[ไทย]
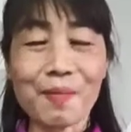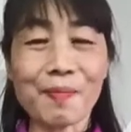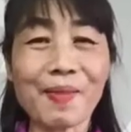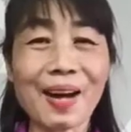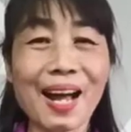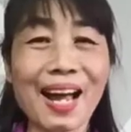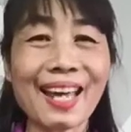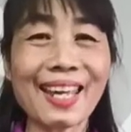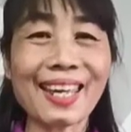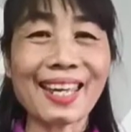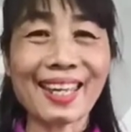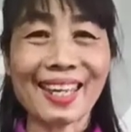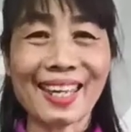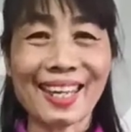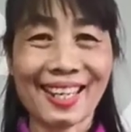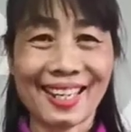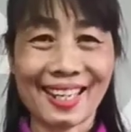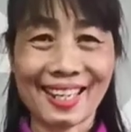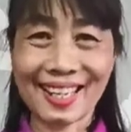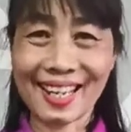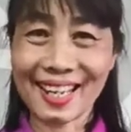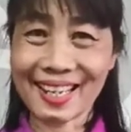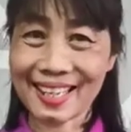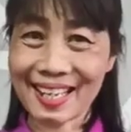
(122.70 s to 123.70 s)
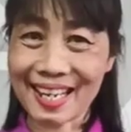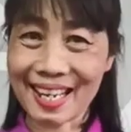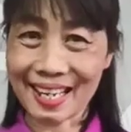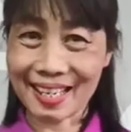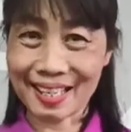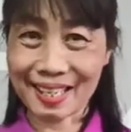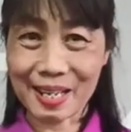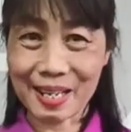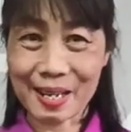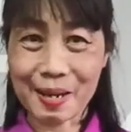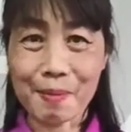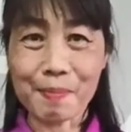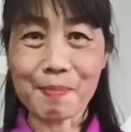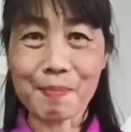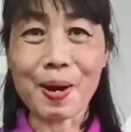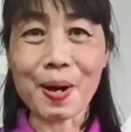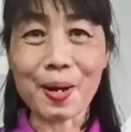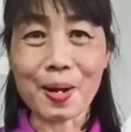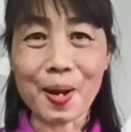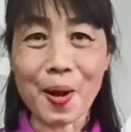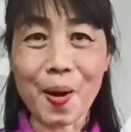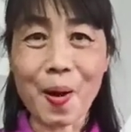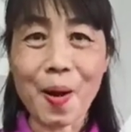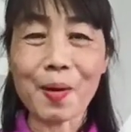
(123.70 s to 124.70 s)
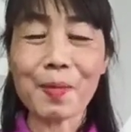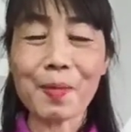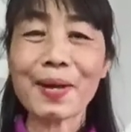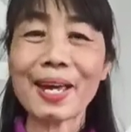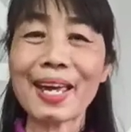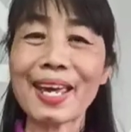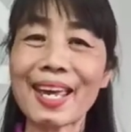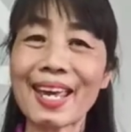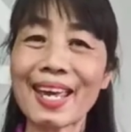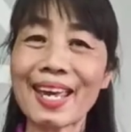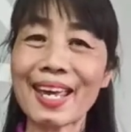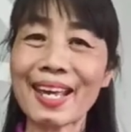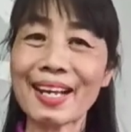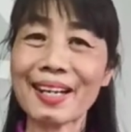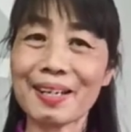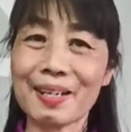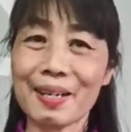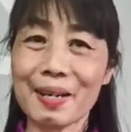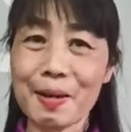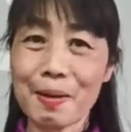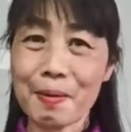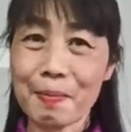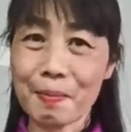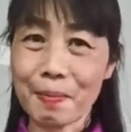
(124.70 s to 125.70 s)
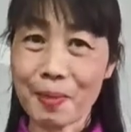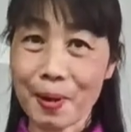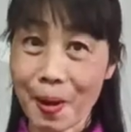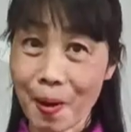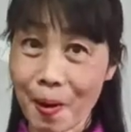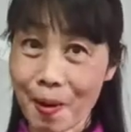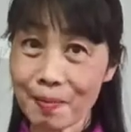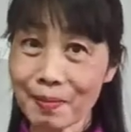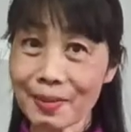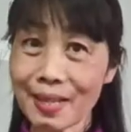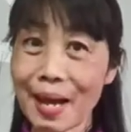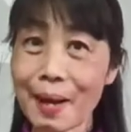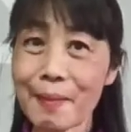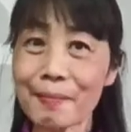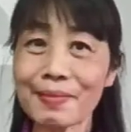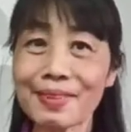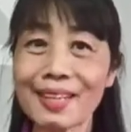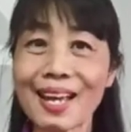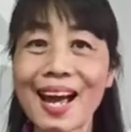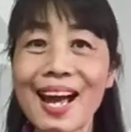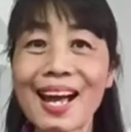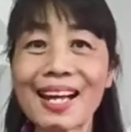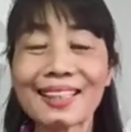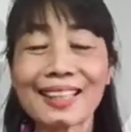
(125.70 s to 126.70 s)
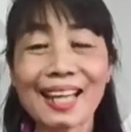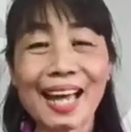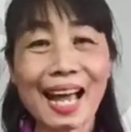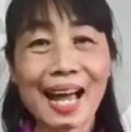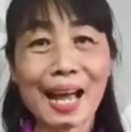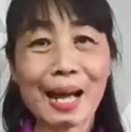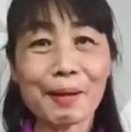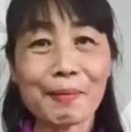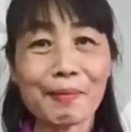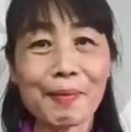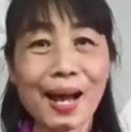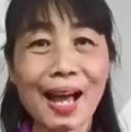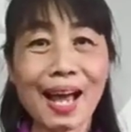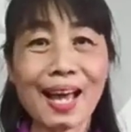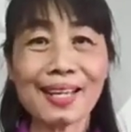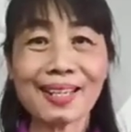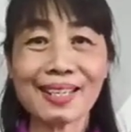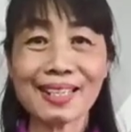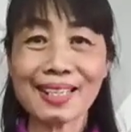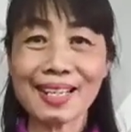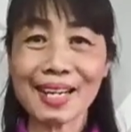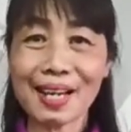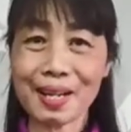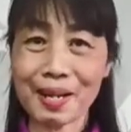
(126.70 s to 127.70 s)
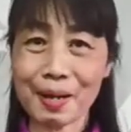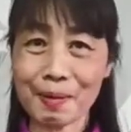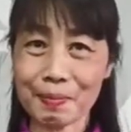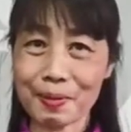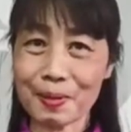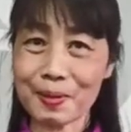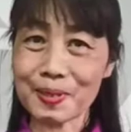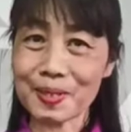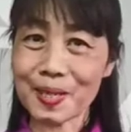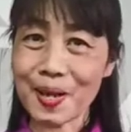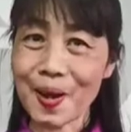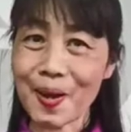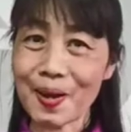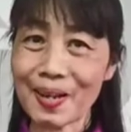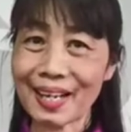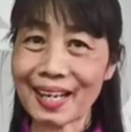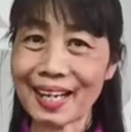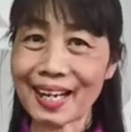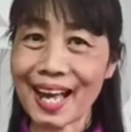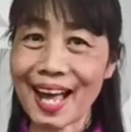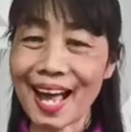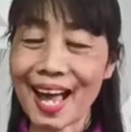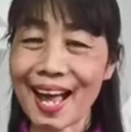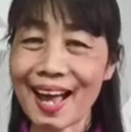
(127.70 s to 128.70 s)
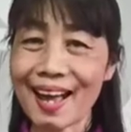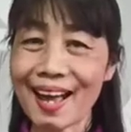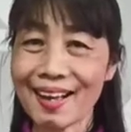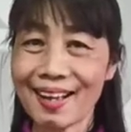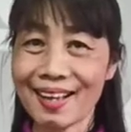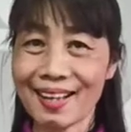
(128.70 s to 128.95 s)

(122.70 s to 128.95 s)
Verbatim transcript: อไปเด็กๆ มาร้องเพลง พร้อมทำท่าทางพายเรือกับครูช่อนะคะ